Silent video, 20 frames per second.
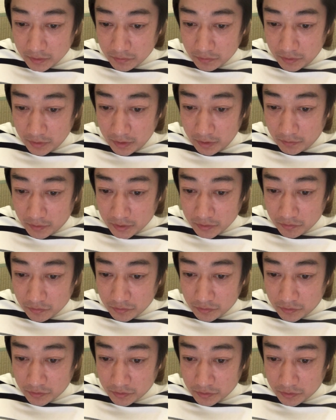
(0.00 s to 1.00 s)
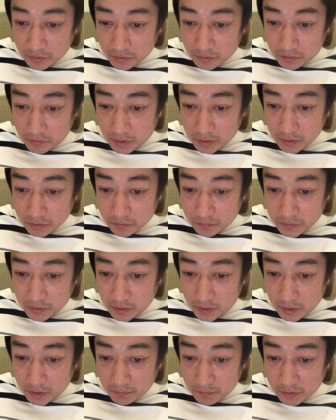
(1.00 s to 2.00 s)
それでは一つずつ詳しく見
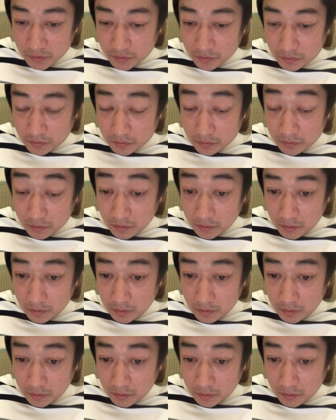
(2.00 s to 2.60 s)
ていきましょう、